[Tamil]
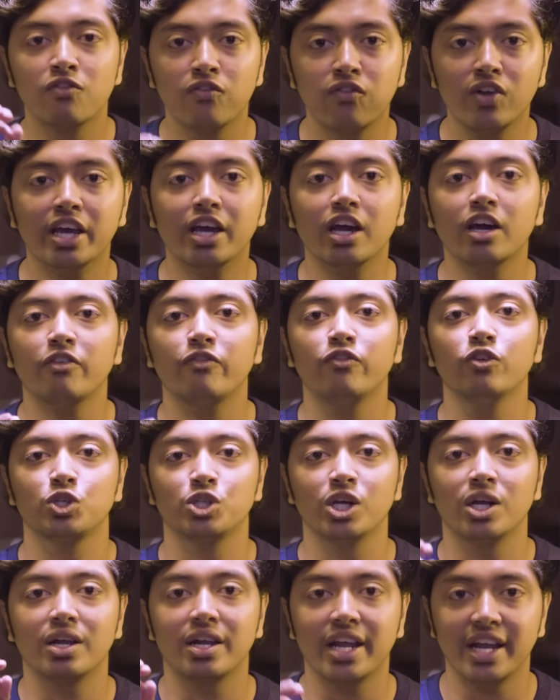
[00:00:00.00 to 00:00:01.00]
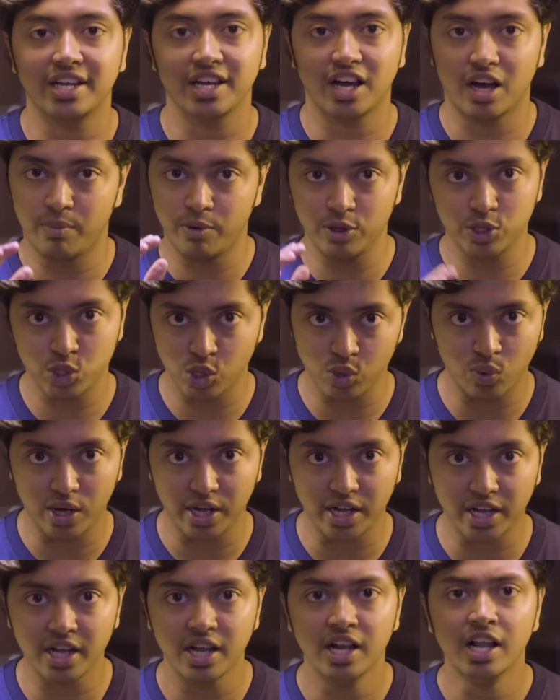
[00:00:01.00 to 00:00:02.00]
ஃப்ளிக்கர் ஃபியூஷன் ரேட் அப்படின்னு
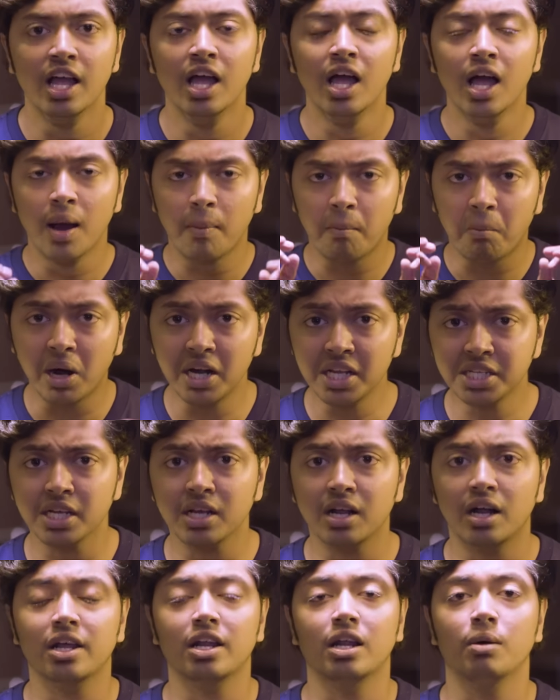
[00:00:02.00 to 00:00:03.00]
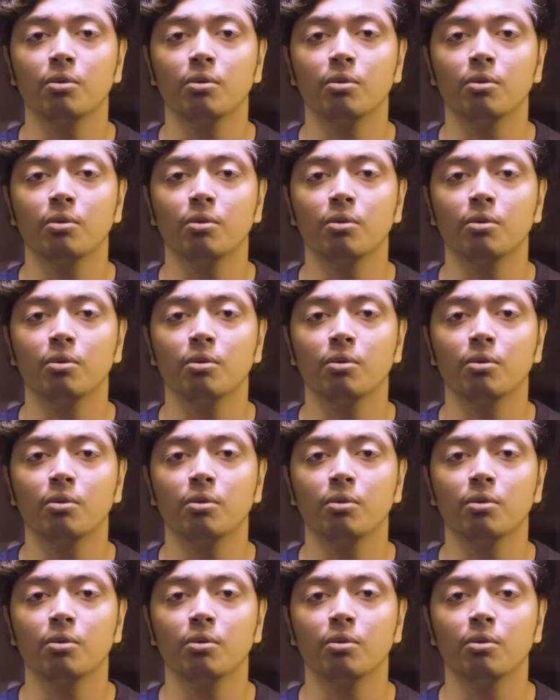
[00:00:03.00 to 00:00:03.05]
சொல்லுவாங்க மனுஷங்களான